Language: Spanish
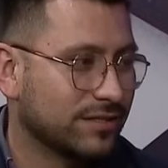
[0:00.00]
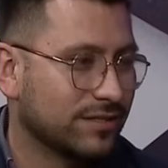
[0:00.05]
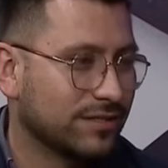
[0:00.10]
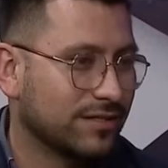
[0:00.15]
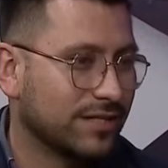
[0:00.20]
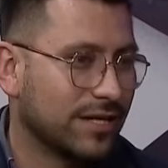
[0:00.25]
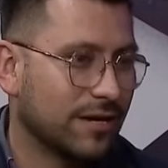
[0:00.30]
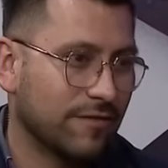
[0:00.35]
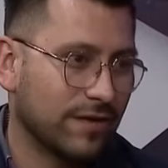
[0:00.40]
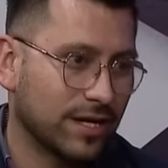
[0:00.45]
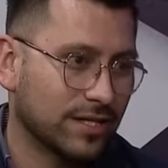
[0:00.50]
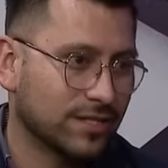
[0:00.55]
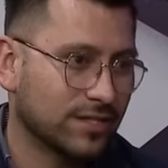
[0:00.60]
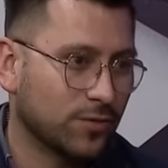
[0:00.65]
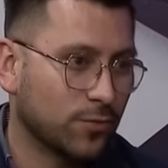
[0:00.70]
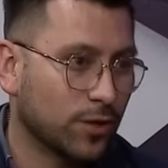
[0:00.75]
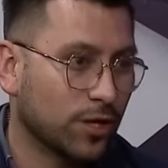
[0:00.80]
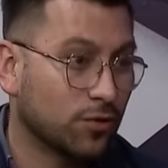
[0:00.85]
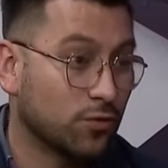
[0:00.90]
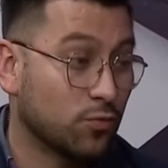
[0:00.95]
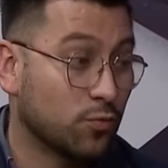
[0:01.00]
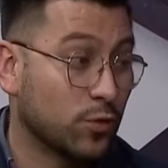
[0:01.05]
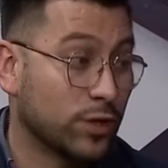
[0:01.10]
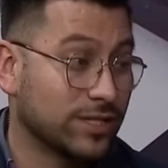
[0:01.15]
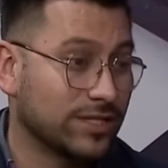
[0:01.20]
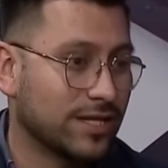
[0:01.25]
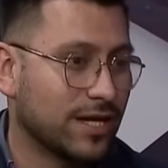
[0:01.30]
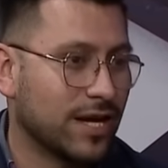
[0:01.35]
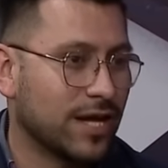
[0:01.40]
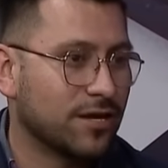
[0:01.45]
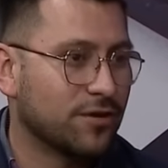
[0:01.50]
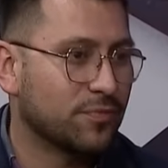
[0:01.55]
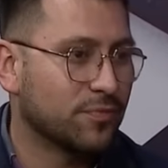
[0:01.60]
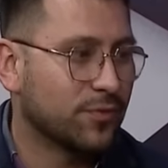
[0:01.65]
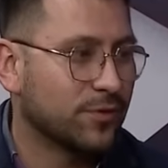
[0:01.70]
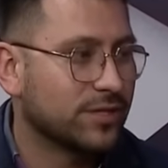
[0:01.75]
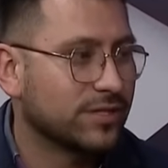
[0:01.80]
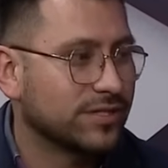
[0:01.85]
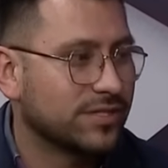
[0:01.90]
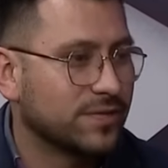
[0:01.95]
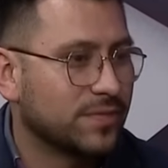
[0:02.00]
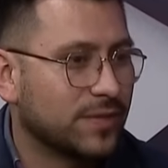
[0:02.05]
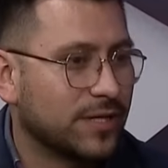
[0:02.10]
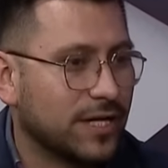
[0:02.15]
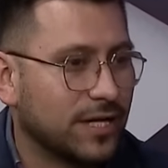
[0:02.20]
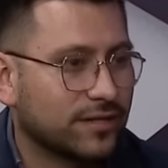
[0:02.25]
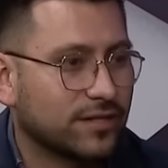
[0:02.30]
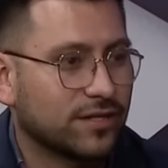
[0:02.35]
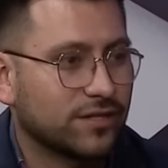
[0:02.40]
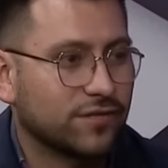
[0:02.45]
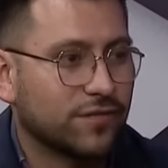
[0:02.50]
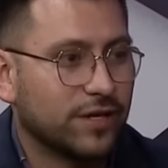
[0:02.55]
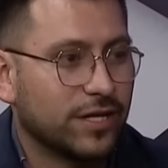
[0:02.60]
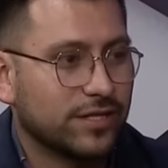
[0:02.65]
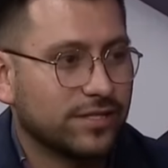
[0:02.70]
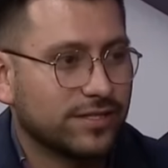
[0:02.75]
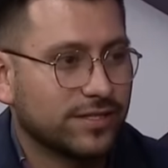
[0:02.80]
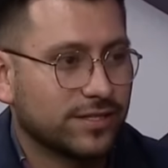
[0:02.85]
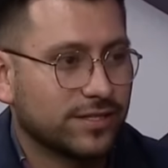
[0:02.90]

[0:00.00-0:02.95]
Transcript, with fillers: y haber asegurado un buen salario por encima de la transferencia.